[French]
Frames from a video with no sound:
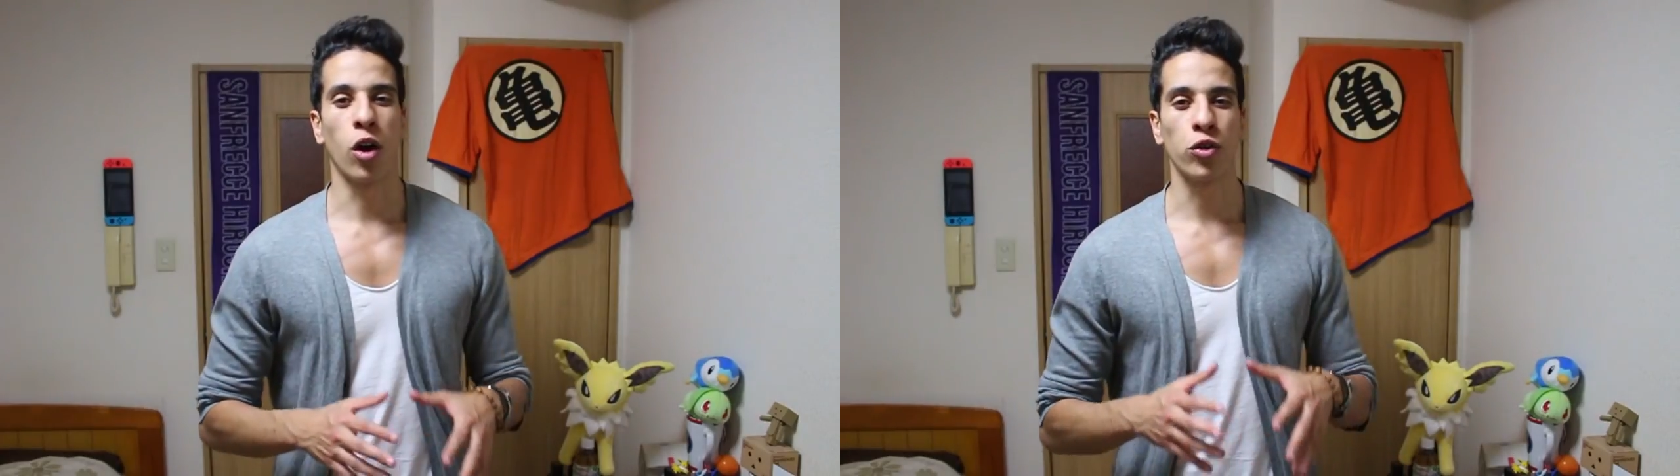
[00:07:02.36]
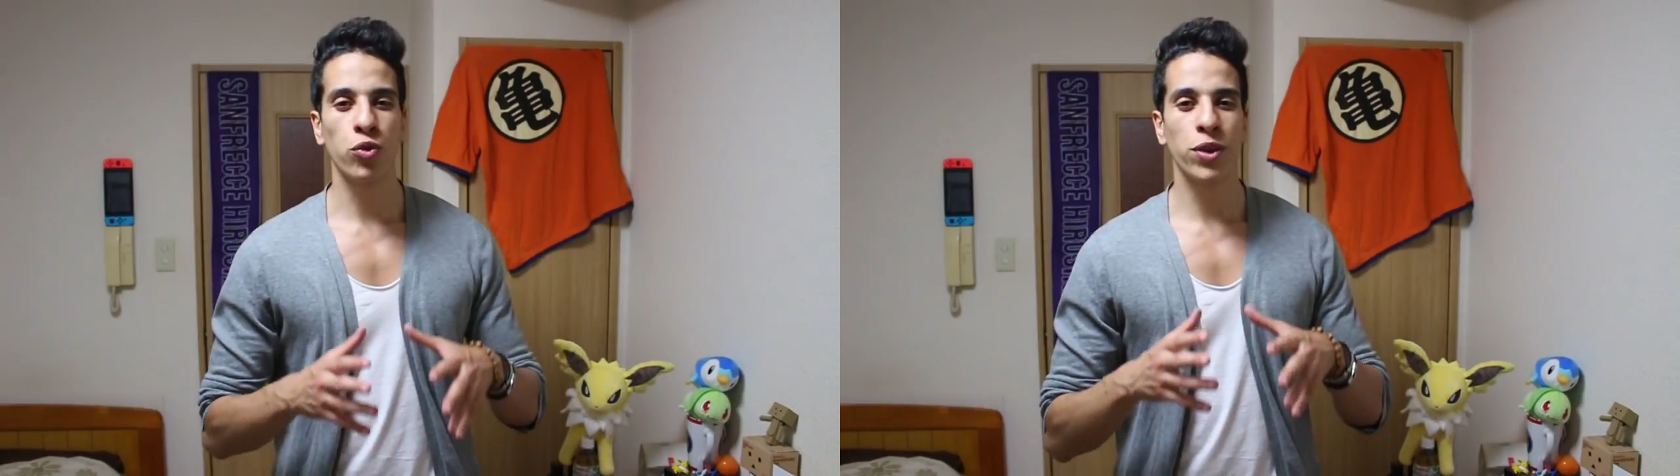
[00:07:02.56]

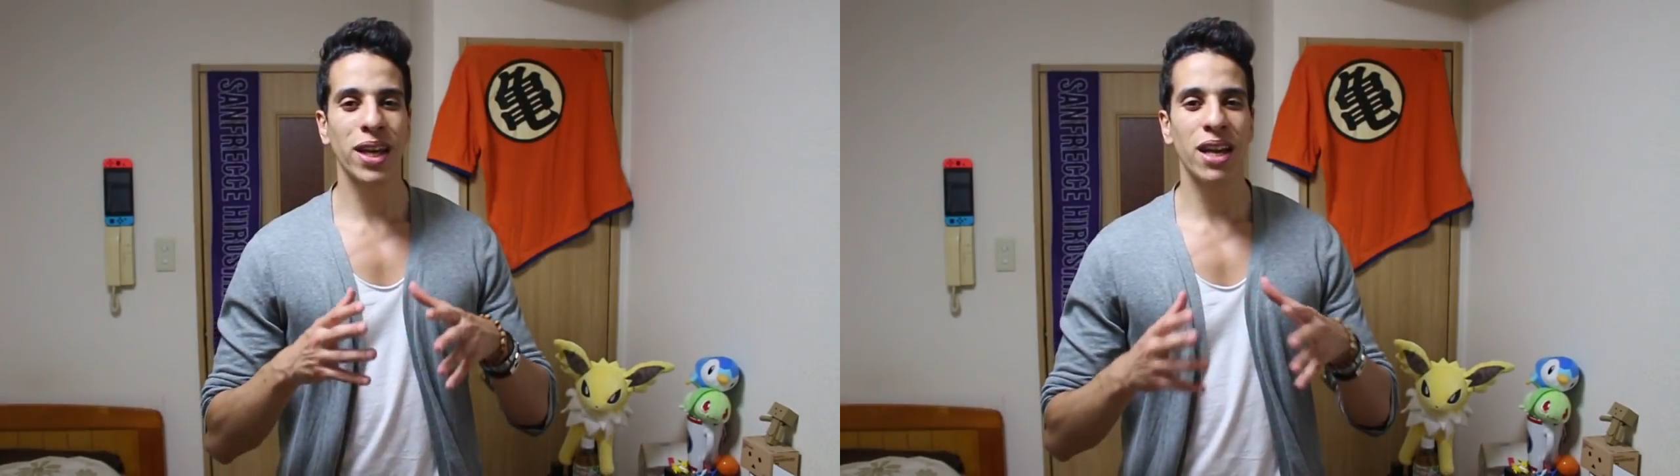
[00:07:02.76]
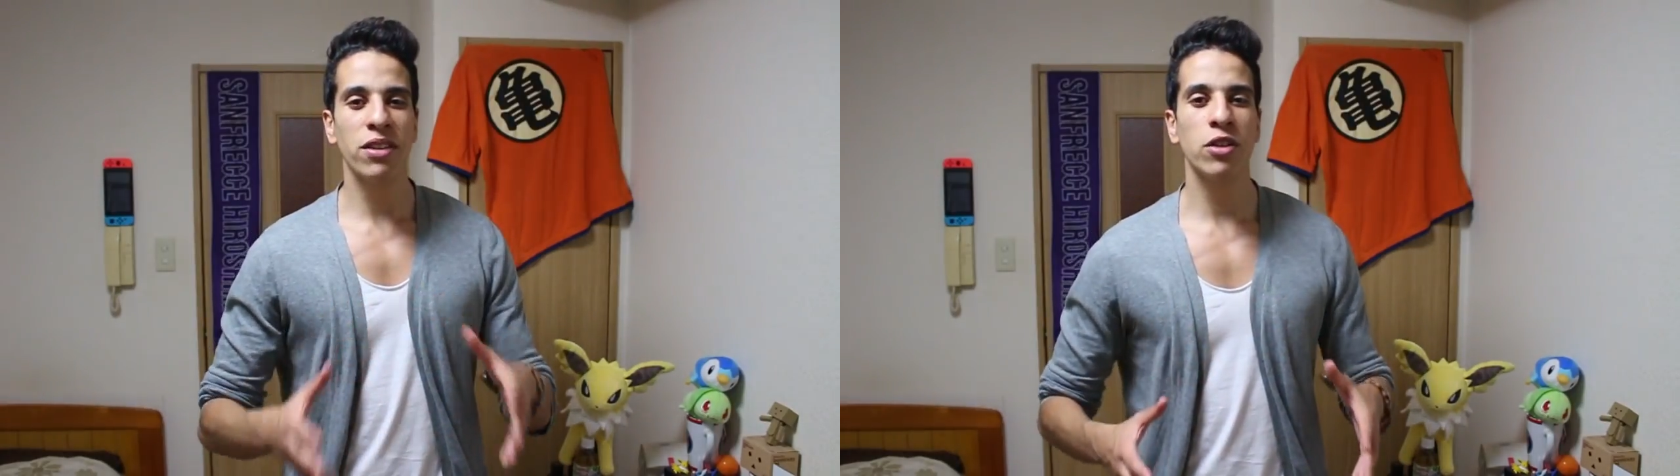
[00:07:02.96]
En tout
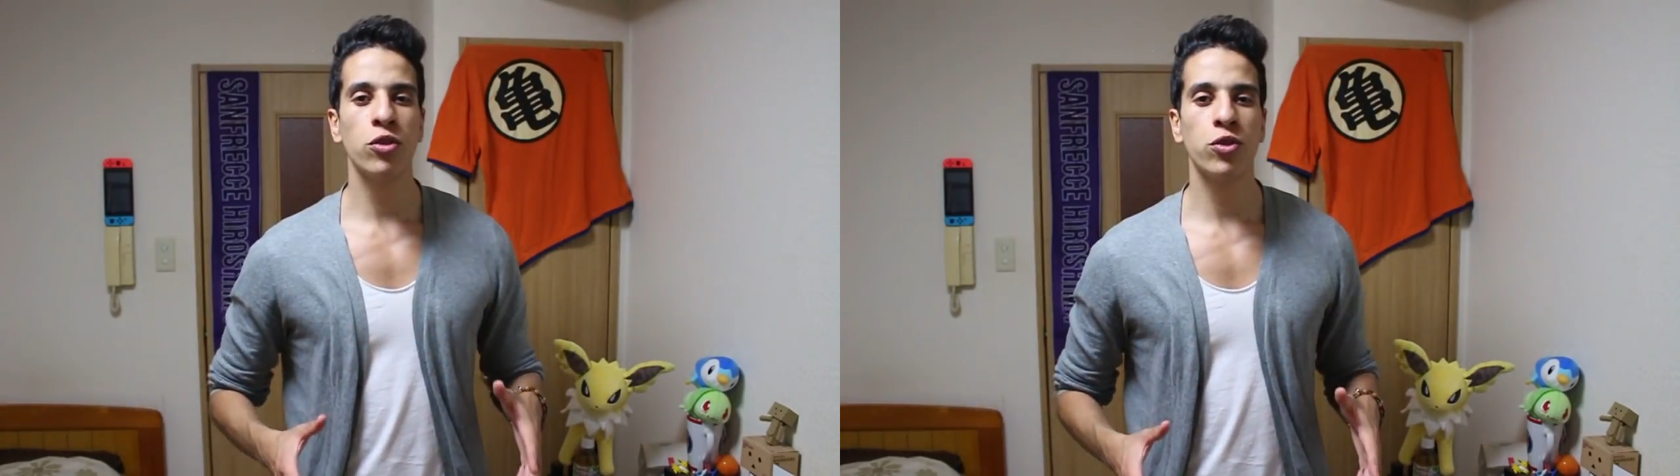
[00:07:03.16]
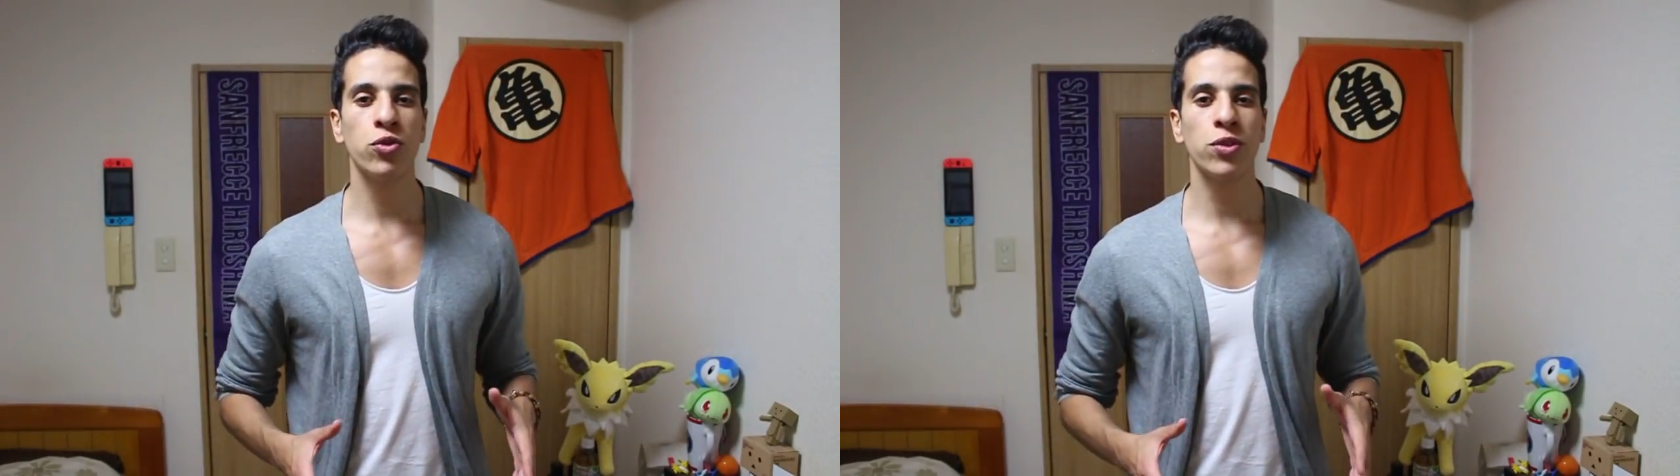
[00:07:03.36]
cas, la ville de
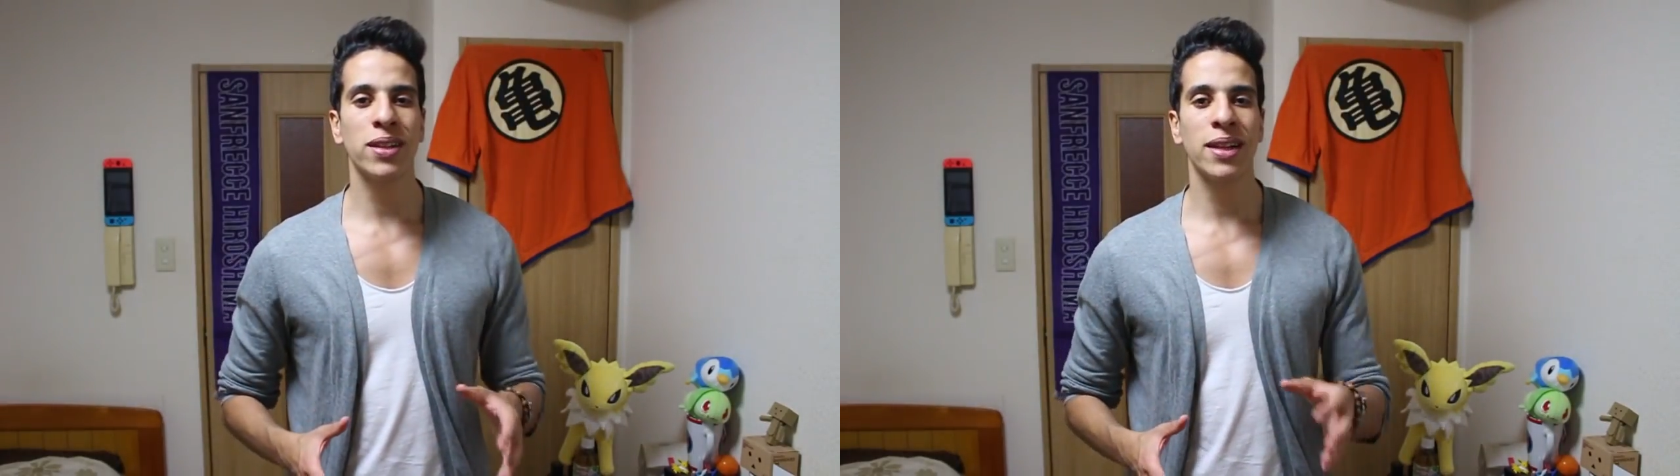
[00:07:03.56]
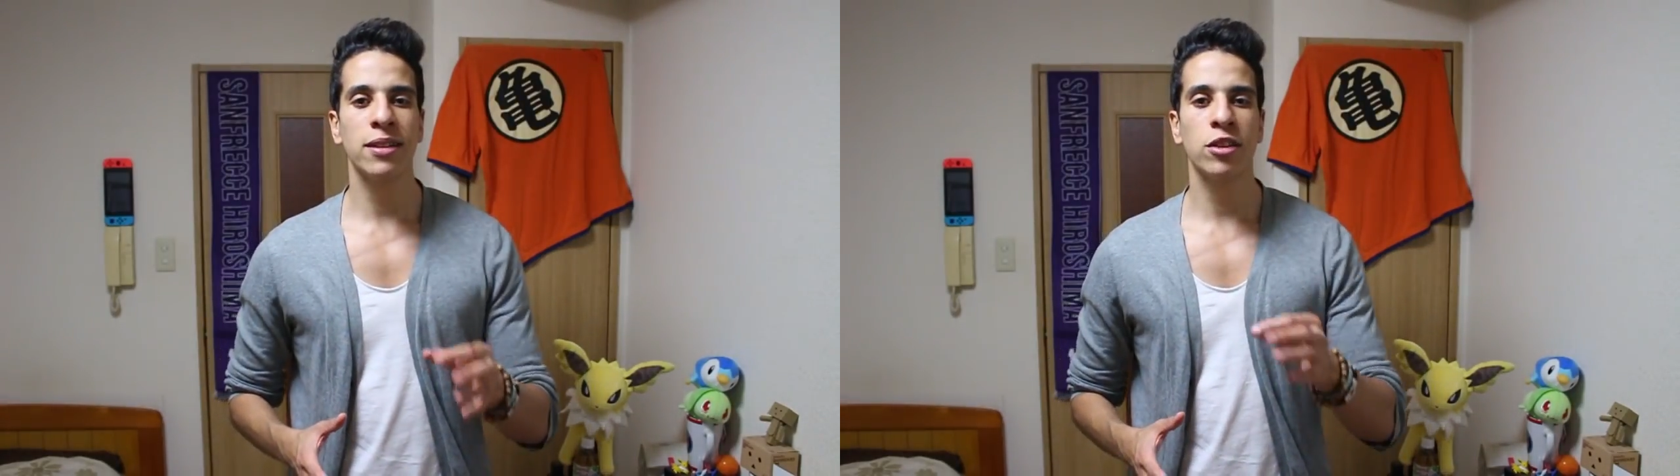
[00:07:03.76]
Tsu,
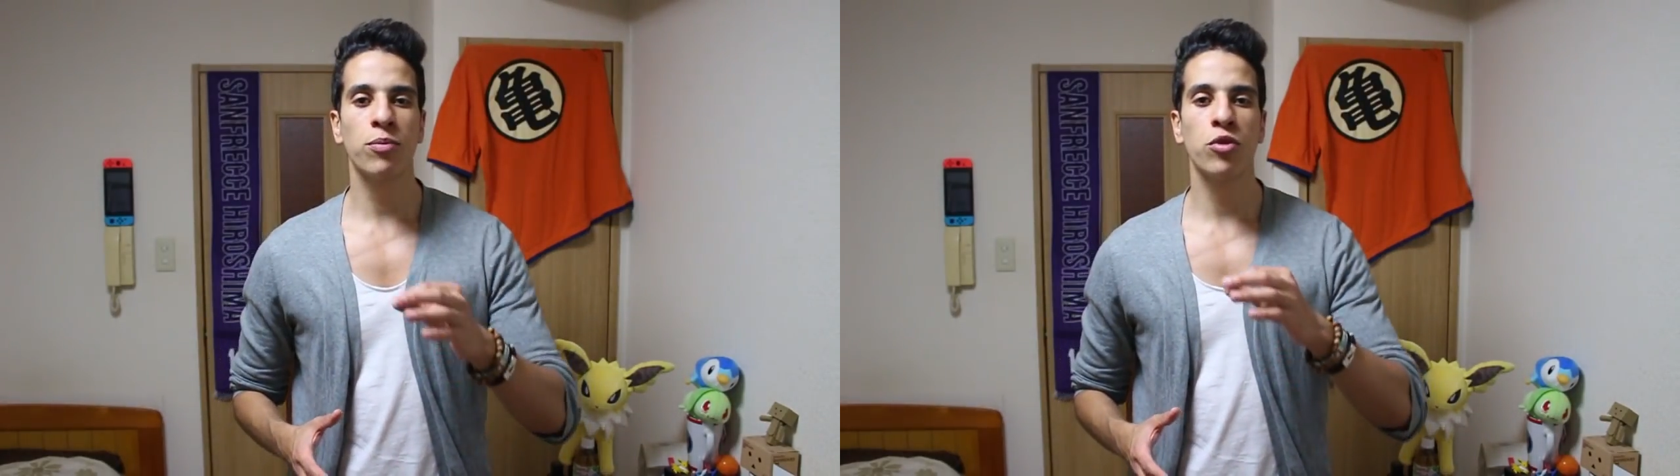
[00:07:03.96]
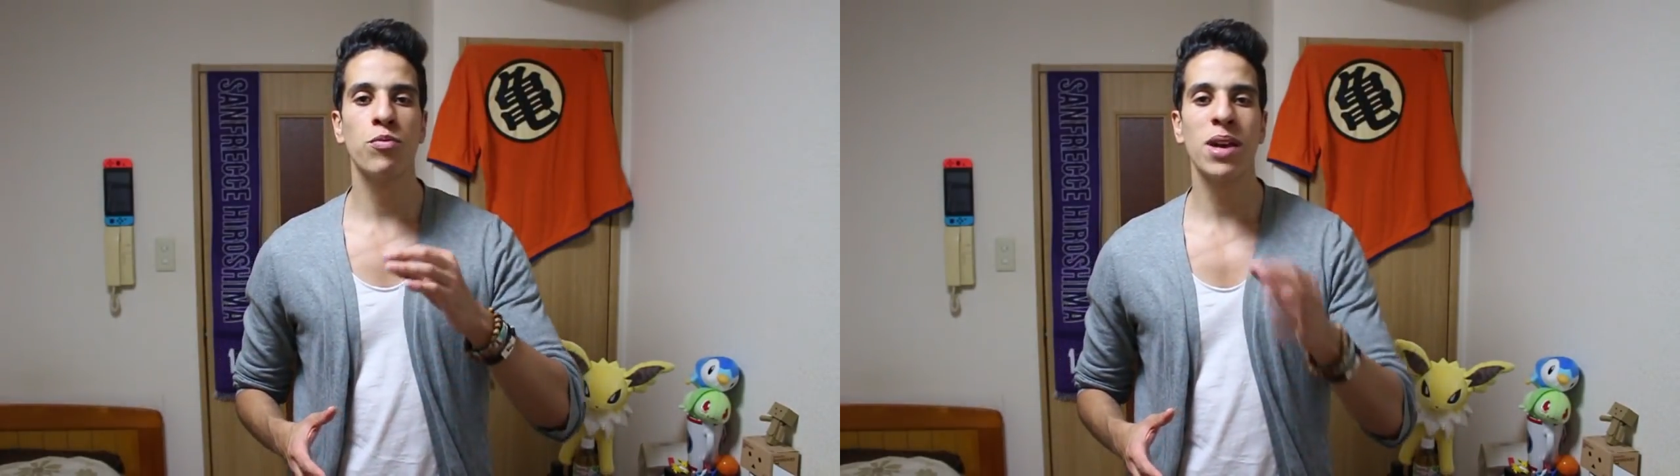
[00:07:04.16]
c'est
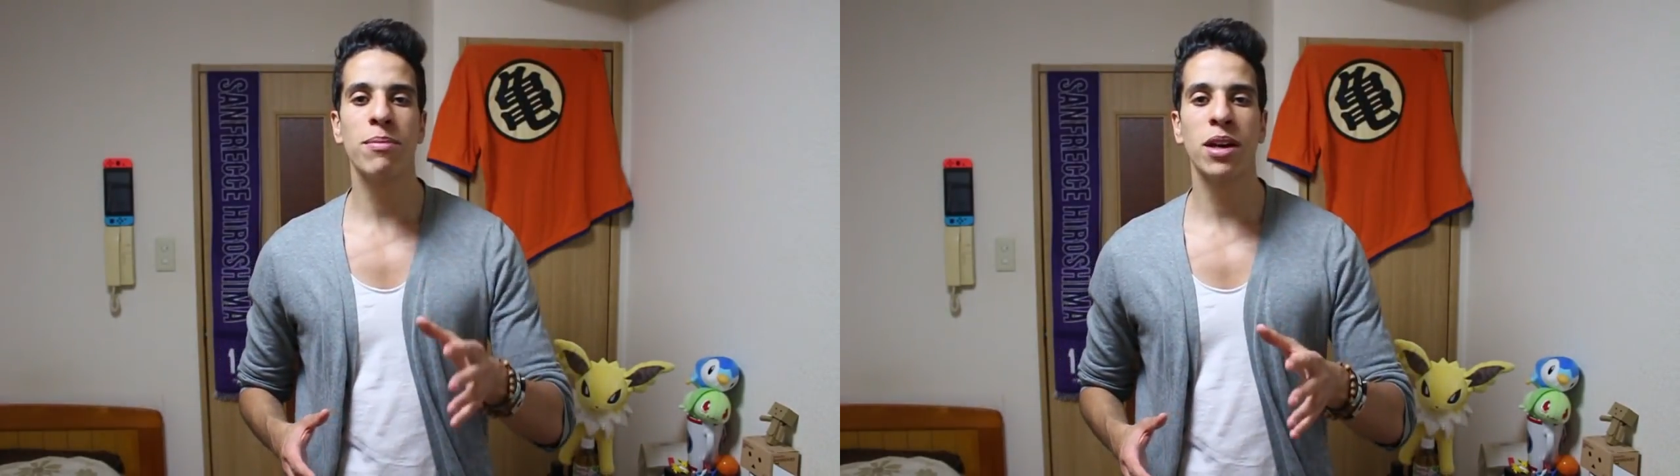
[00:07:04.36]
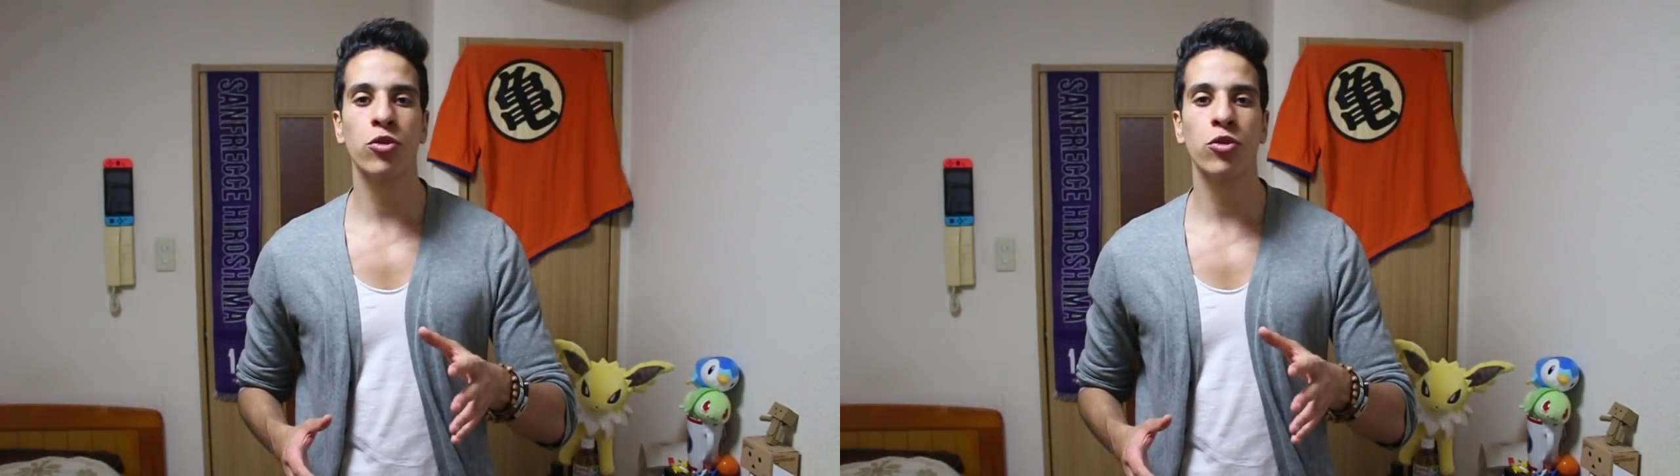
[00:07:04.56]
l'exemple même hein,